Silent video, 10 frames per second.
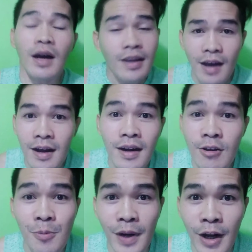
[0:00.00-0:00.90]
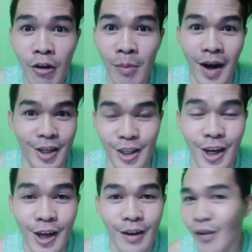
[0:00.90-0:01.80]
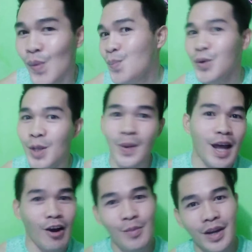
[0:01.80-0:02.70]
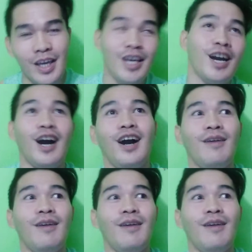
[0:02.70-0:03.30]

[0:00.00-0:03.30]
Ay, ang galing ko pala umarte. Oh, pwede pala ako magiging